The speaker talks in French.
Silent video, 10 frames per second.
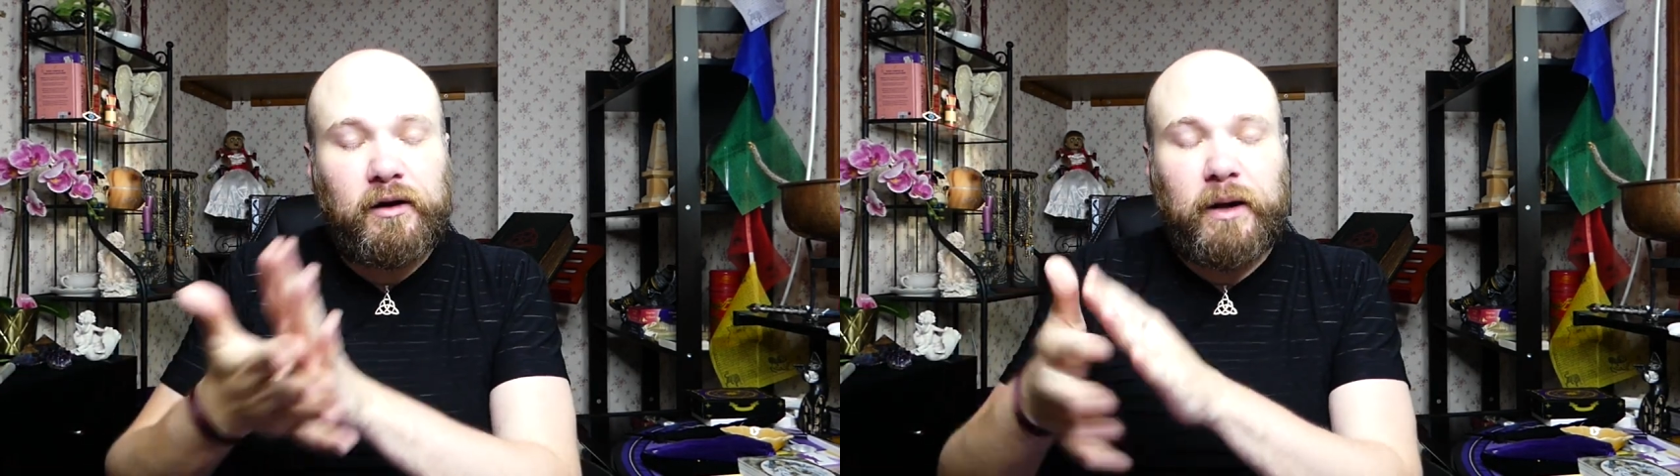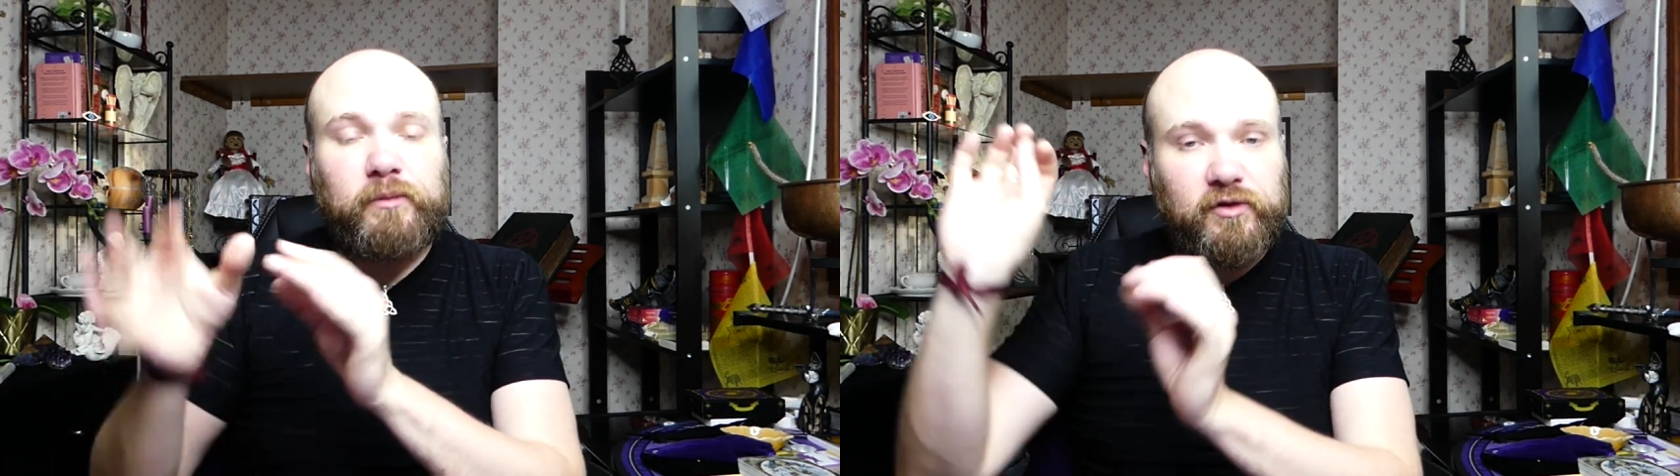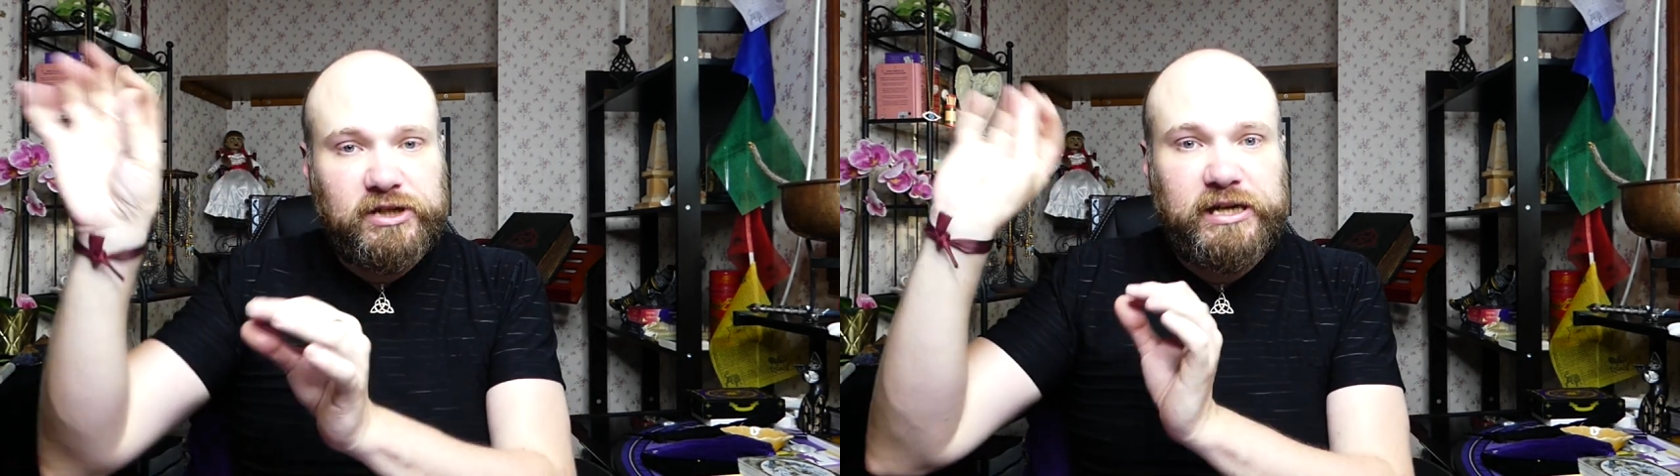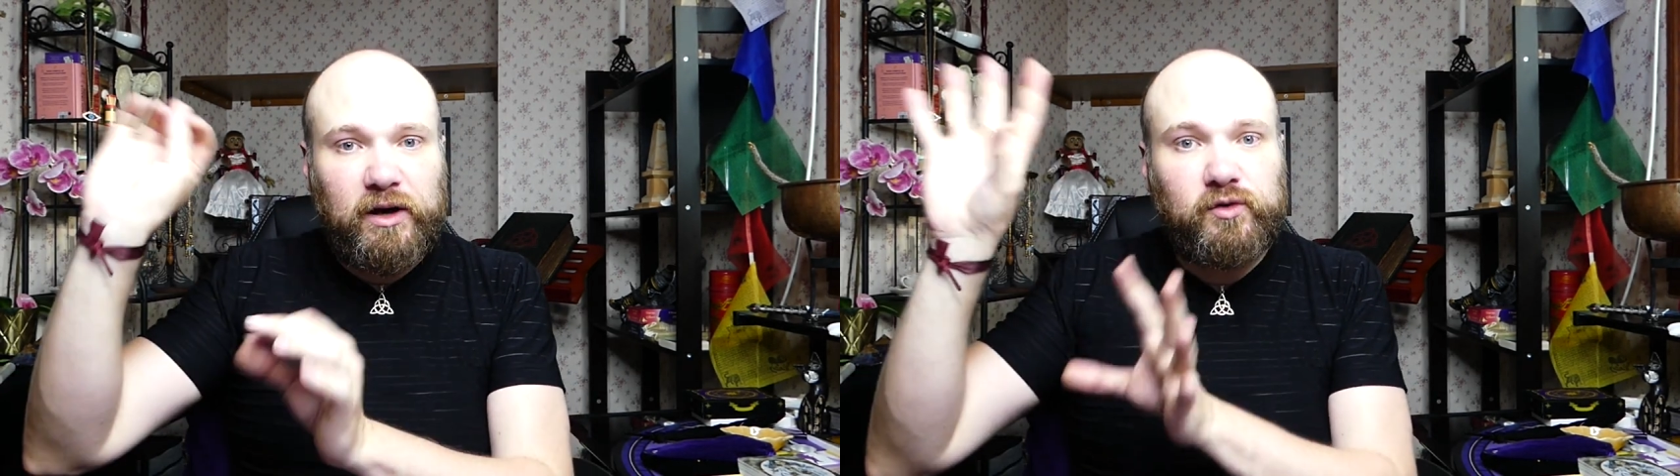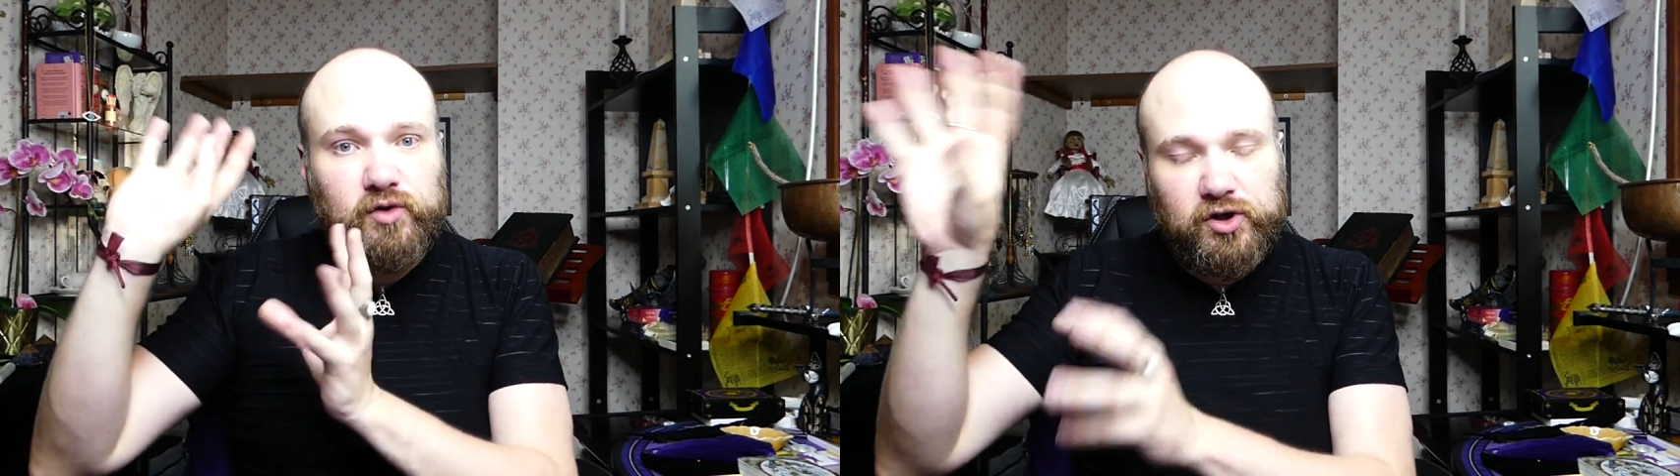quand même que j'ai
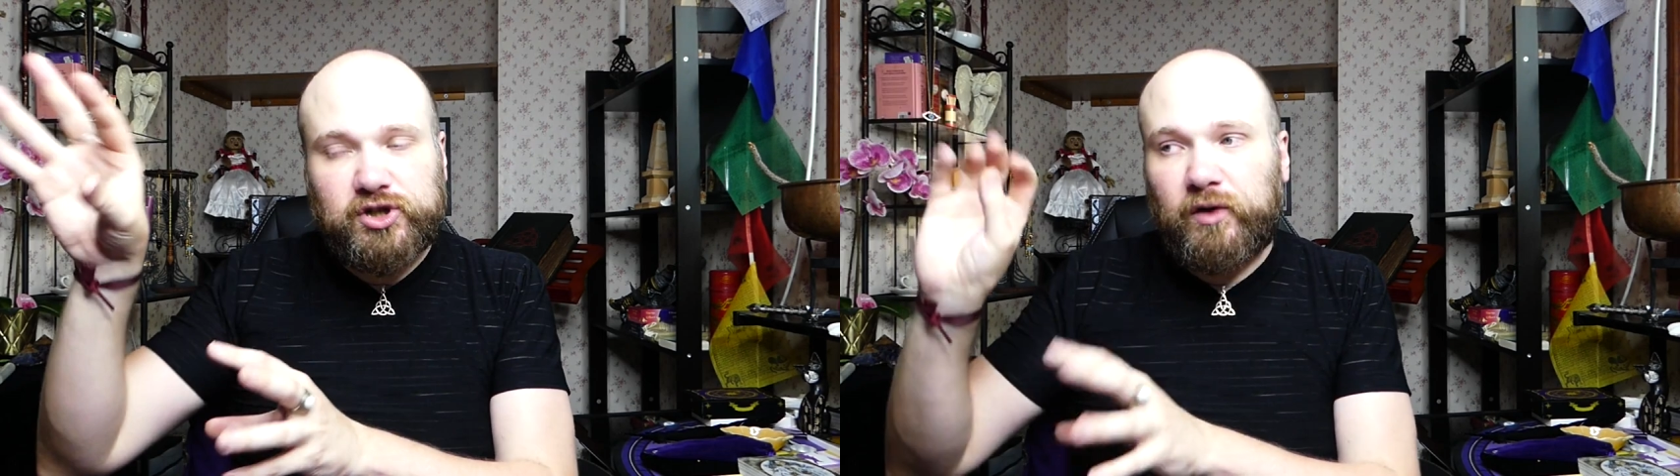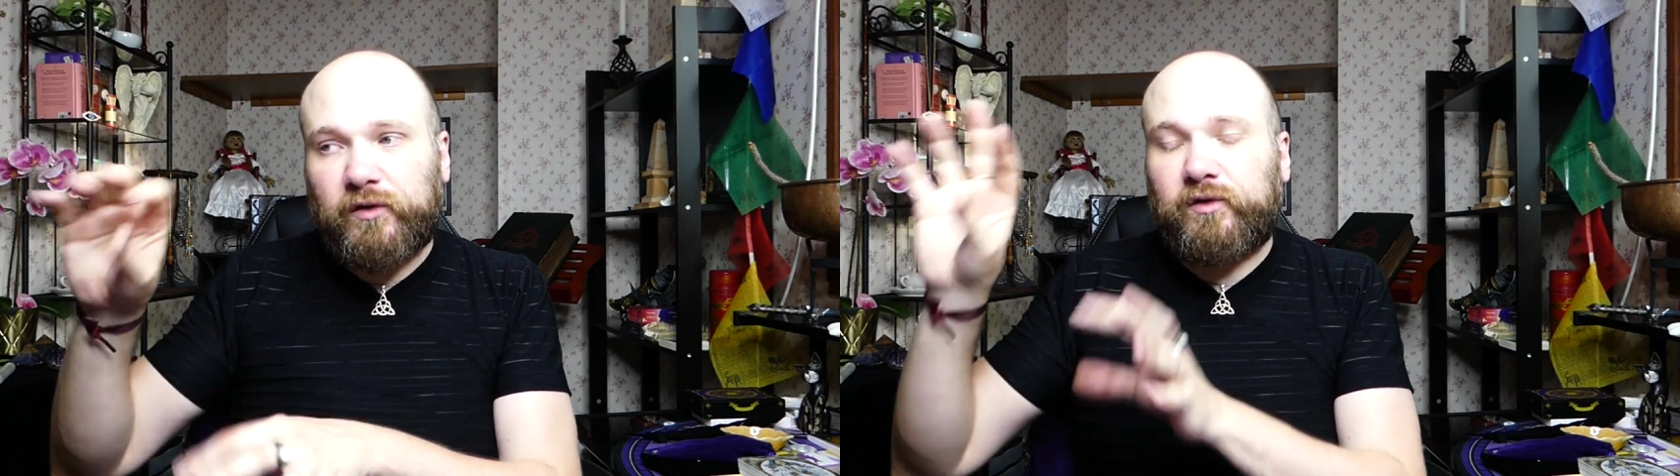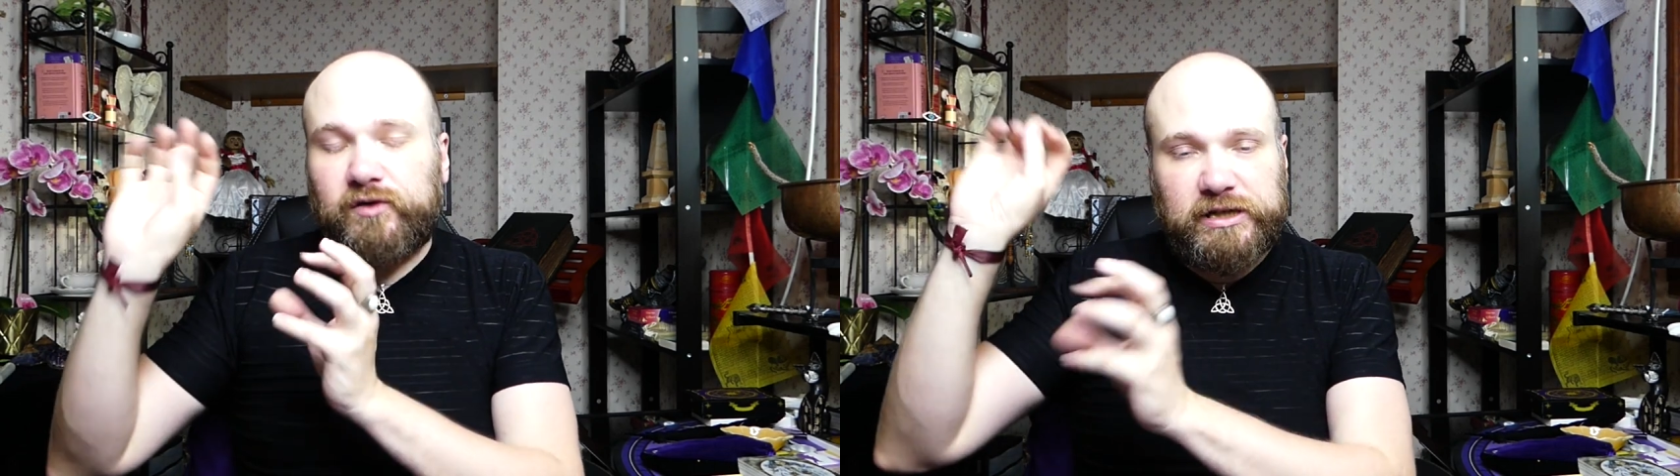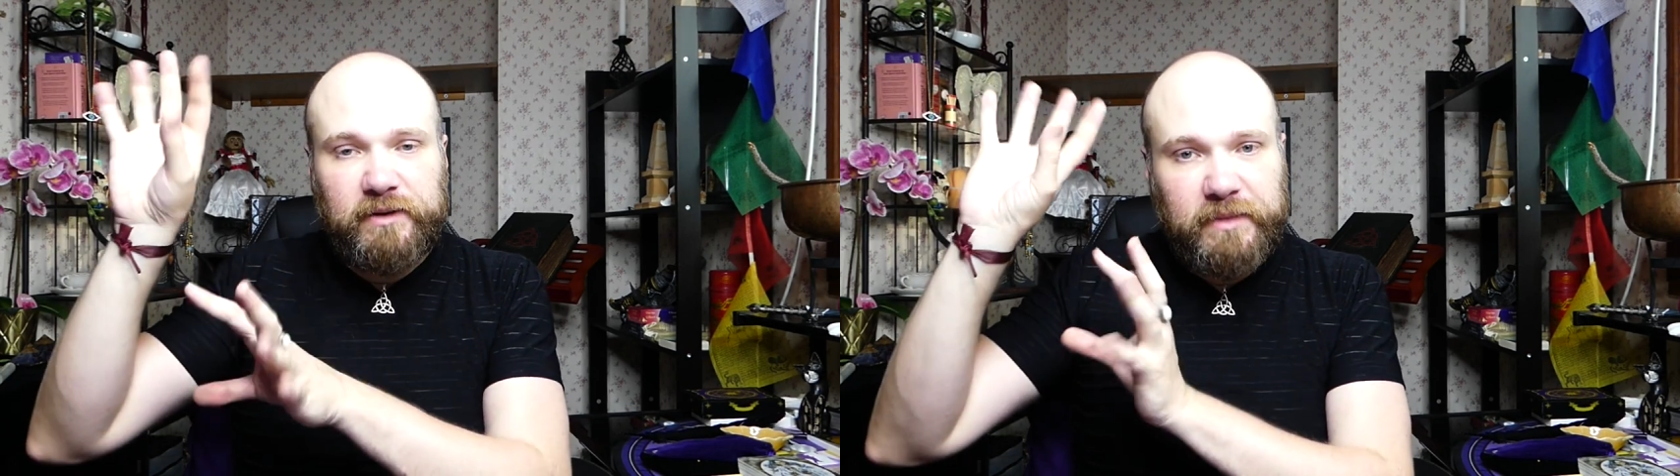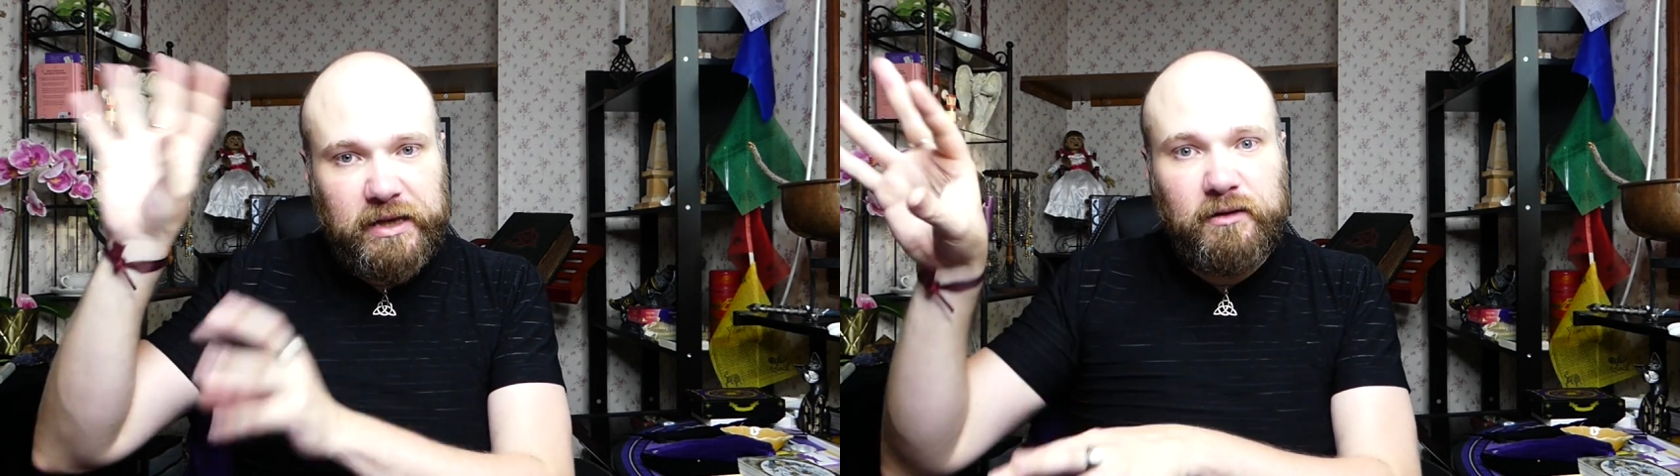en urgence que j'ai
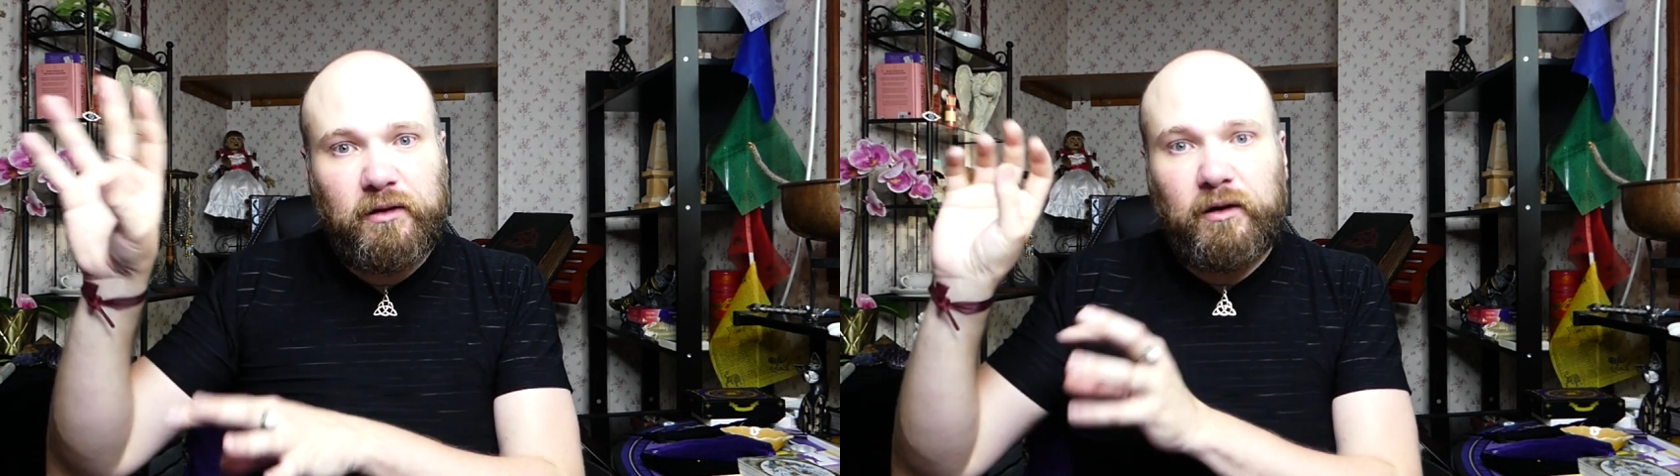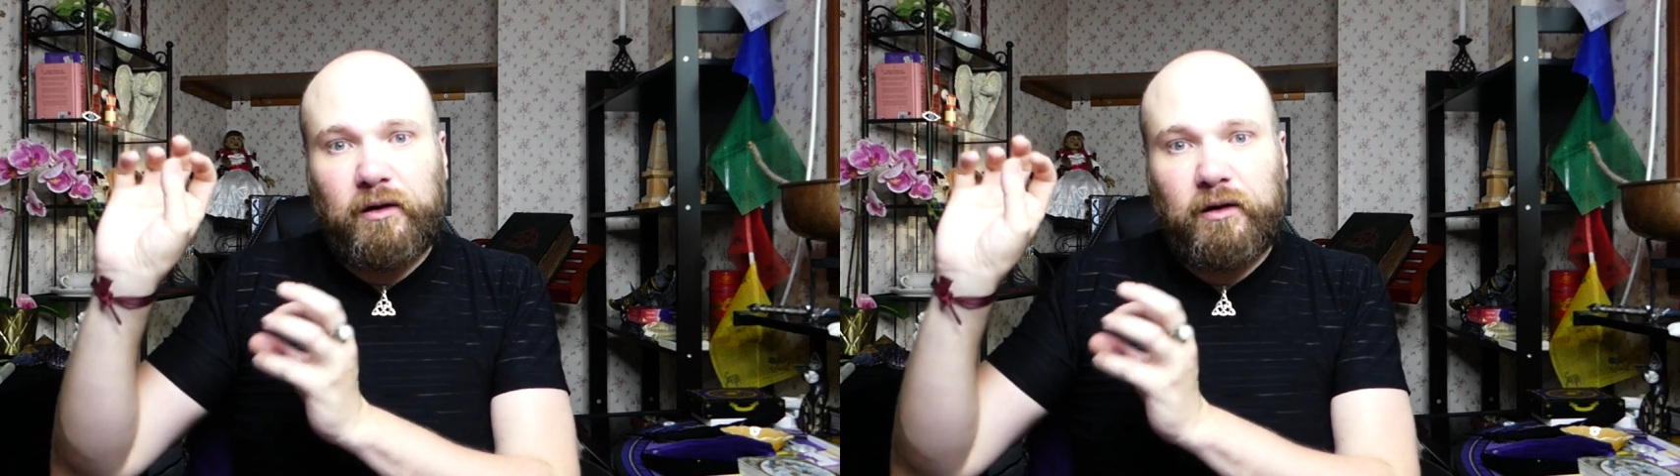mis euh,